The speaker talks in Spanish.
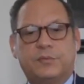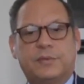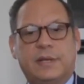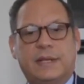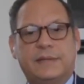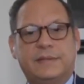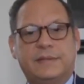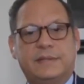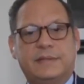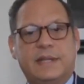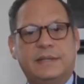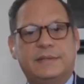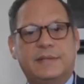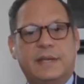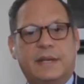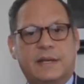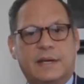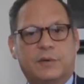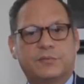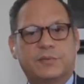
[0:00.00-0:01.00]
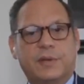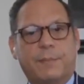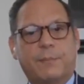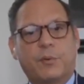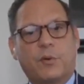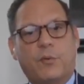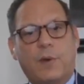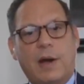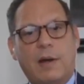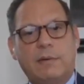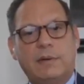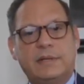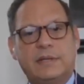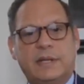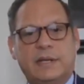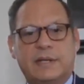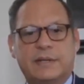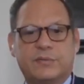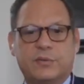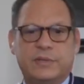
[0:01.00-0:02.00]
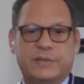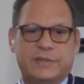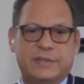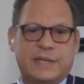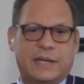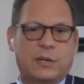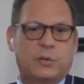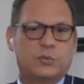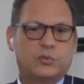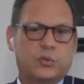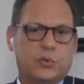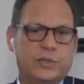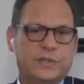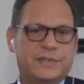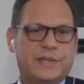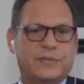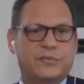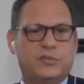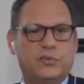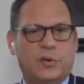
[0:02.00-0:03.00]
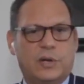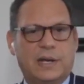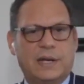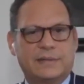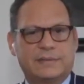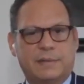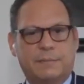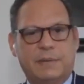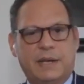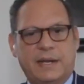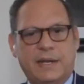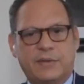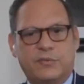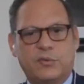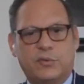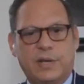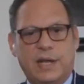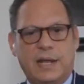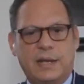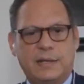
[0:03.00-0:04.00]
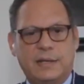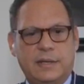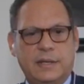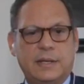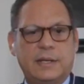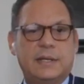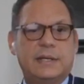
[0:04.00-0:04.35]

la existencia de causas probables, tiene que solicitar autorización a la Asamblea Nacional,